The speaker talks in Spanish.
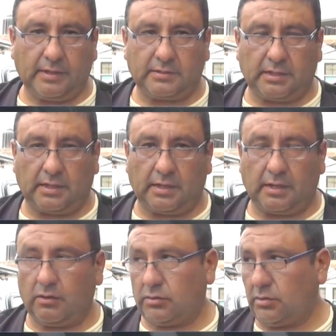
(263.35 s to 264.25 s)

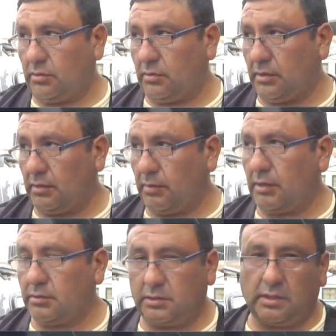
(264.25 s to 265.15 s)
este, el otro, eh, bueno, sí,